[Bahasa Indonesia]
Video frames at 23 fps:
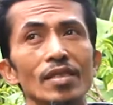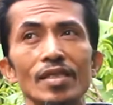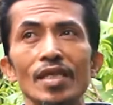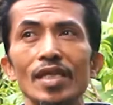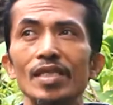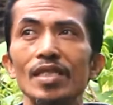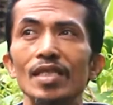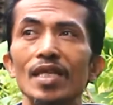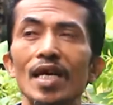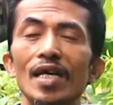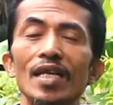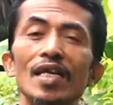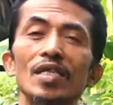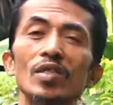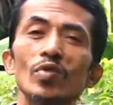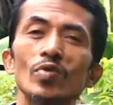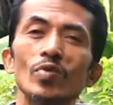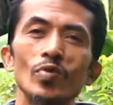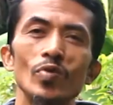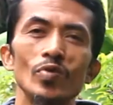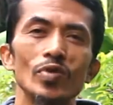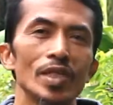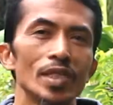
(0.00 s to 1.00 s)
dia tidak
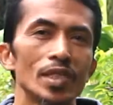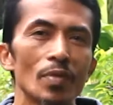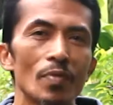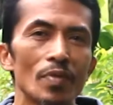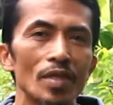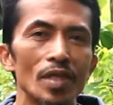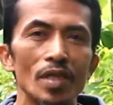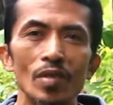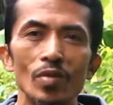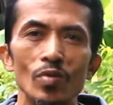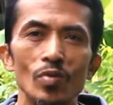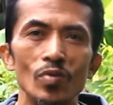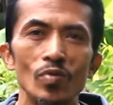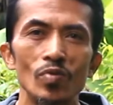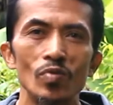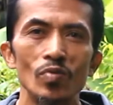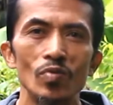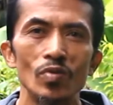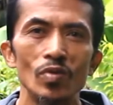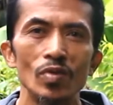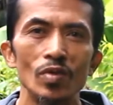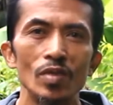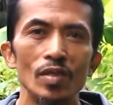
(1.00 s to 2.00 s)
langsung sukses seperti itu
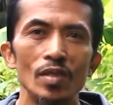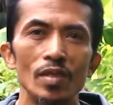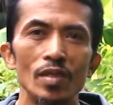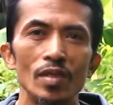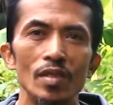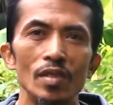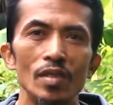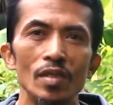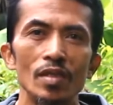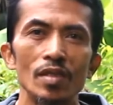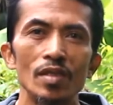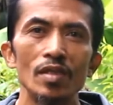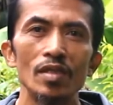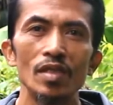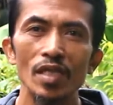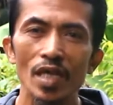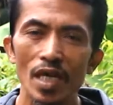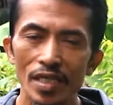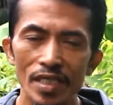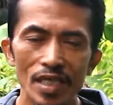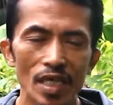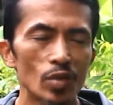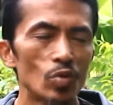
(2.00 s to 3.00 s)

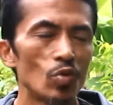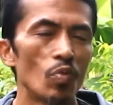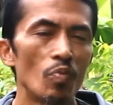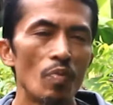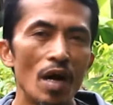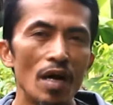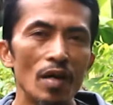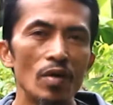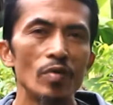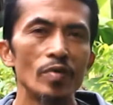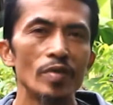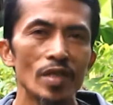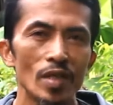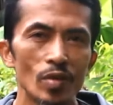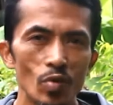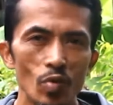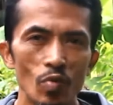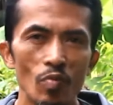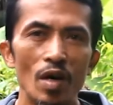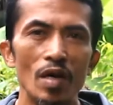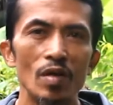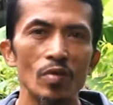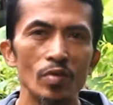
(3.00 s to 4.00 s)
dia jatuh bangun
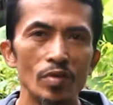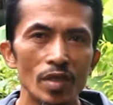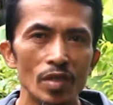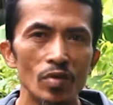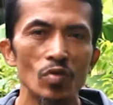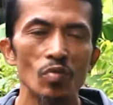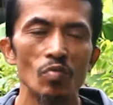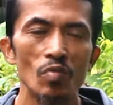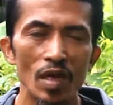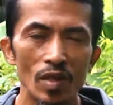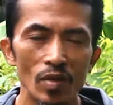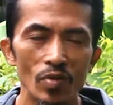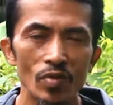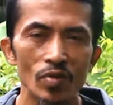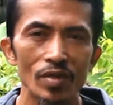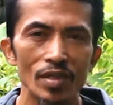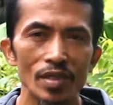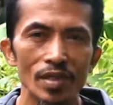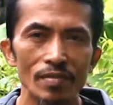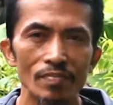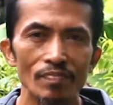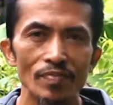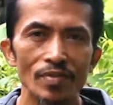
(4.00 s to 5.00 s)
jatuh bangun jatuh bangun
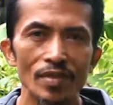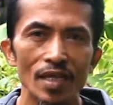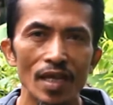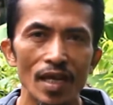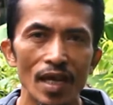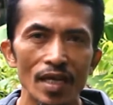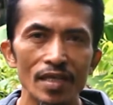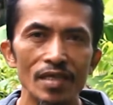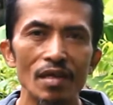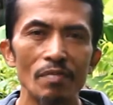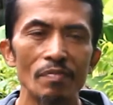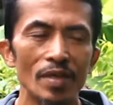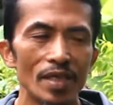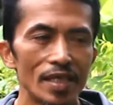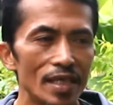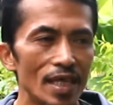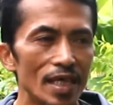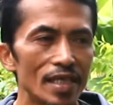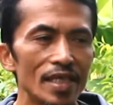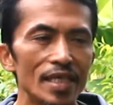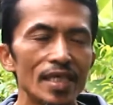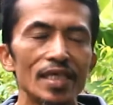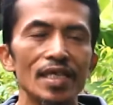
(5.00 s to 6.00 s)
hanya
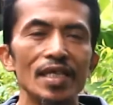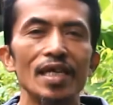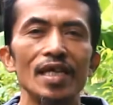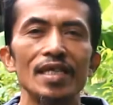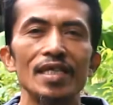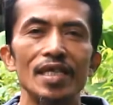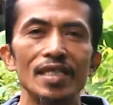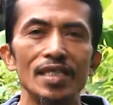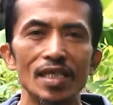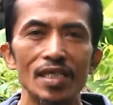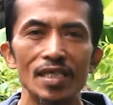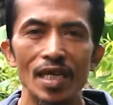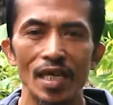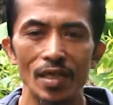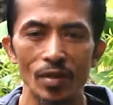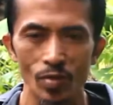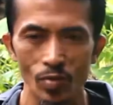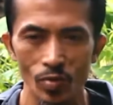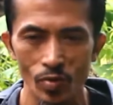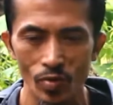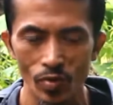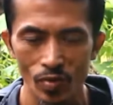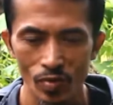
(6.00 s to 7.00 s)
bedanya ketika dia
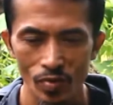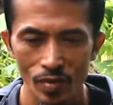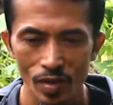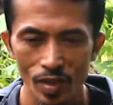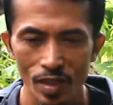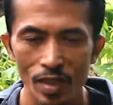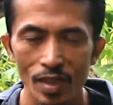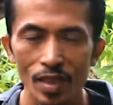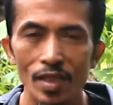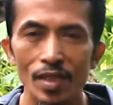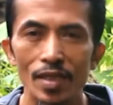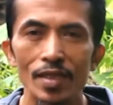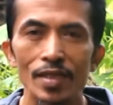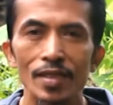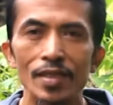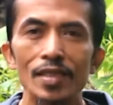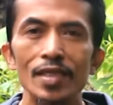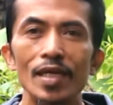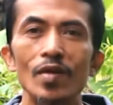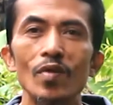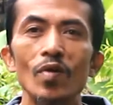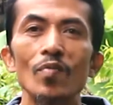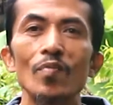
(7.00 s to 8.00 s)
terjatuh
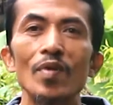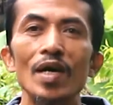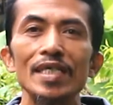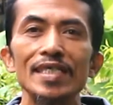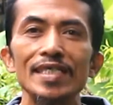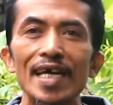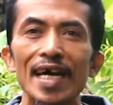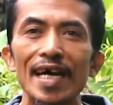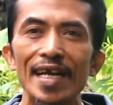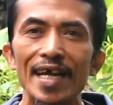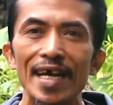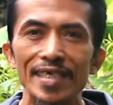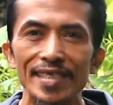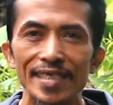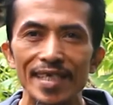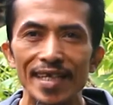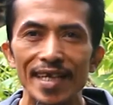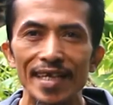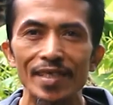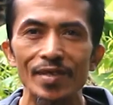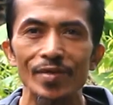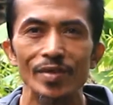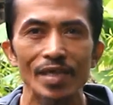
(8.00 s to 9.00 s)
dia robah cara
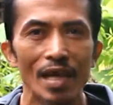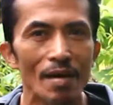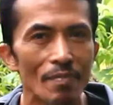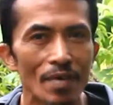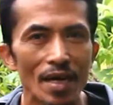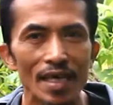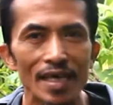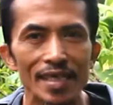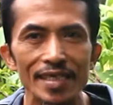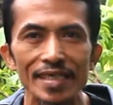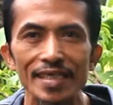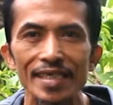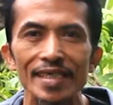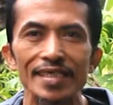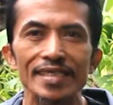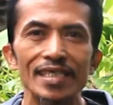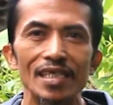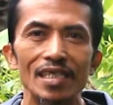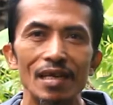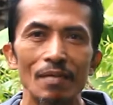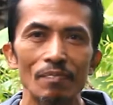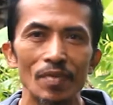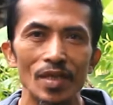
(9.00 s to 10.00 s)
setelah itu sama lagi dengan
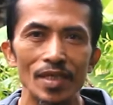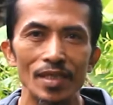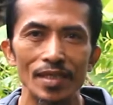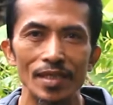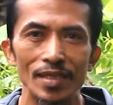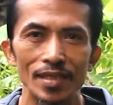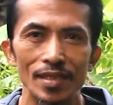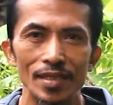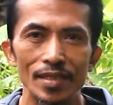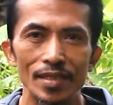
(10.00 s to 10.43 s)
sikap tadi